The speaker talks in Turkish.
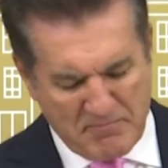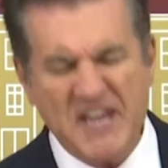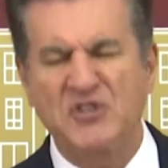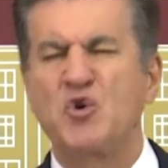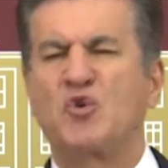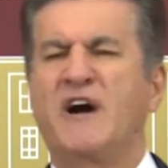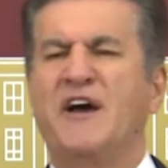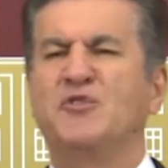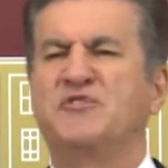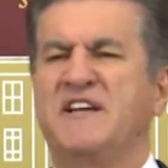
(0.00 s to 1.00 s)
Birçok
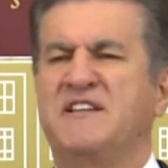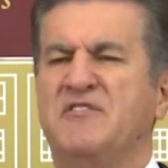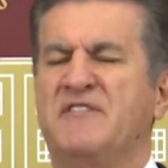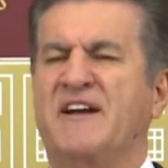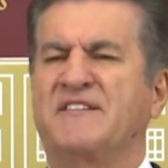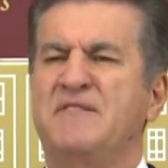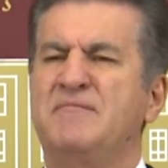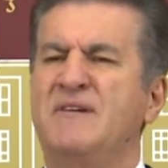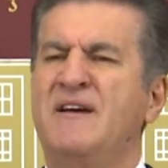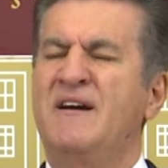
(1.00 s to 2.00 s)
kanun teklifi verdim
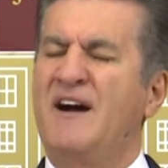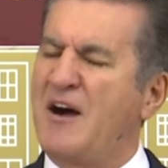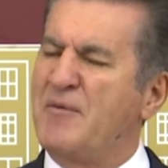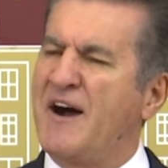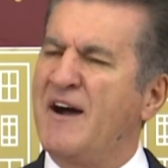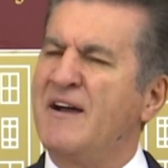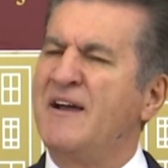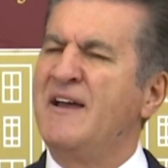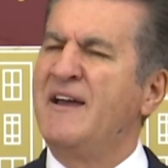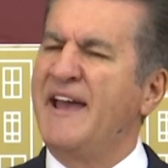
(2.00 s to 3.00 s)

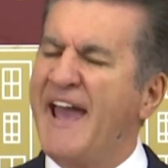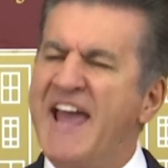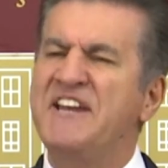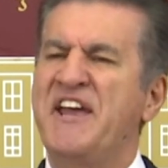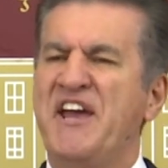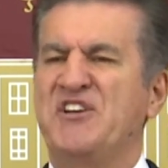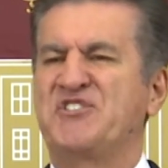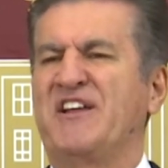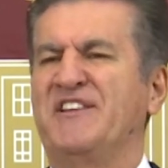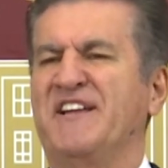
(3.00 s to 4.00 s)
ama en
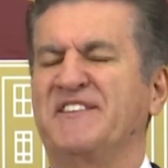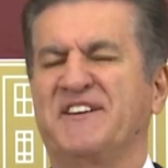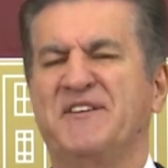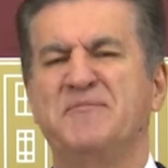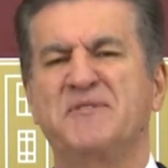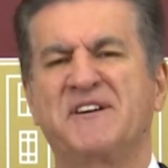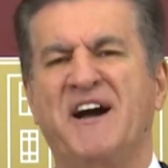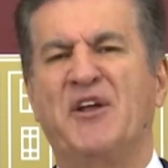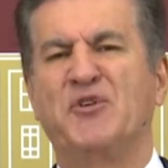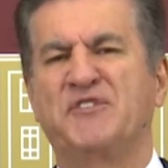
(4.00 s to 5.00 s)
heyecanlandığım
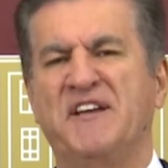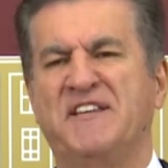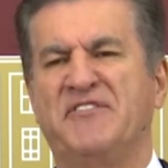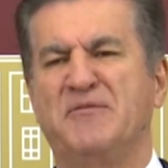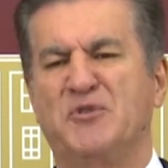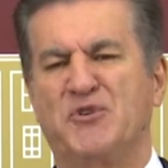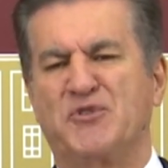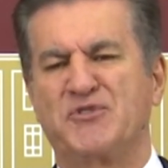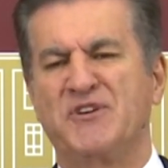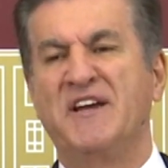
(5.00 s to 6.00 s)
kanun teklifi budur.
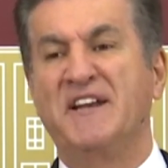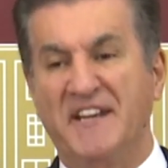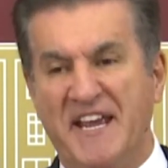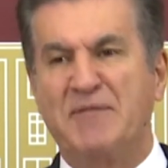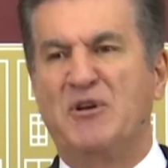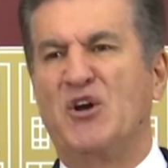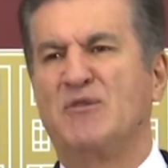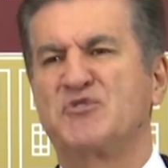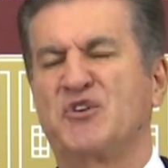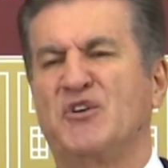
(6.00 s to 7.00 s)
Niye
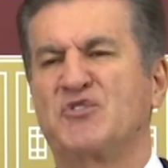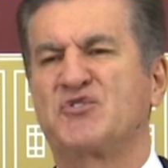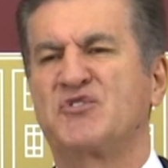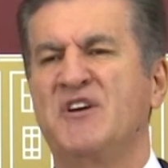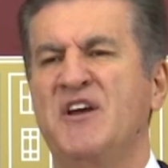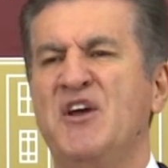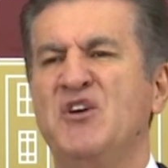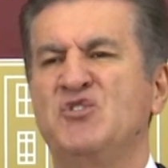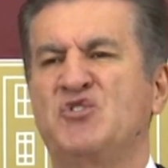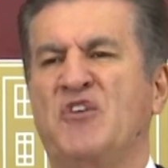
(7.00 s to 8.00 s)
biliyor musunuz?
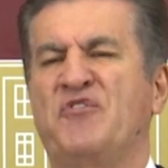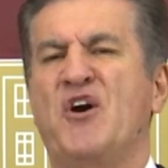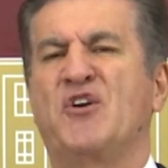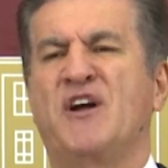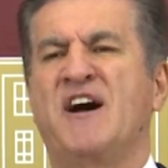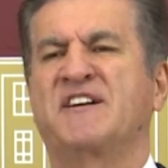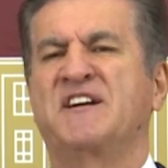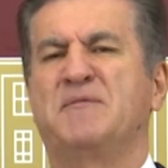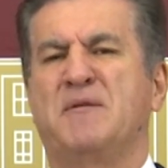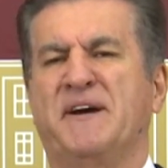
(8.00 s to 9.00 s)
Şoför
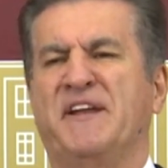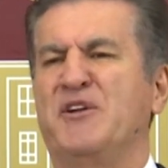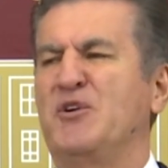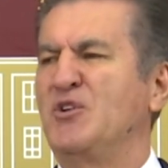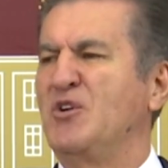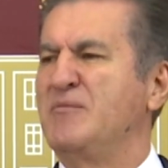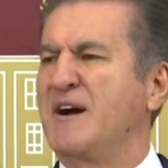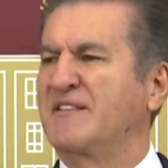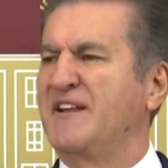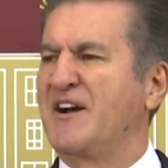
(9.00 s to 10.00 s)
Hakkı Baba'nın oğlu
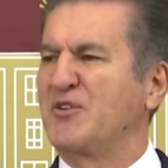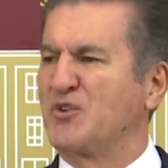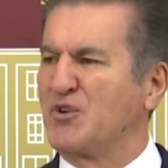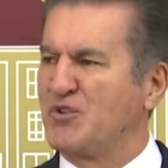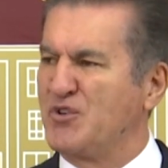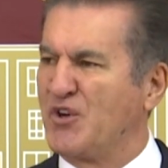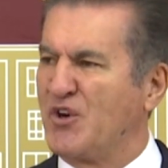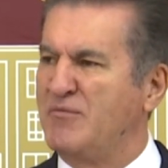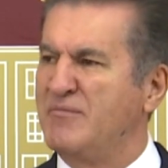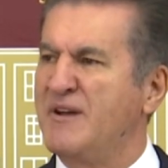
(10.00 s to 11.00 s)
olmakla gurur
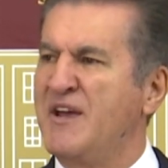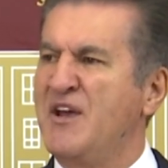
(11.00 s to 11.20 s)
duyuyorum.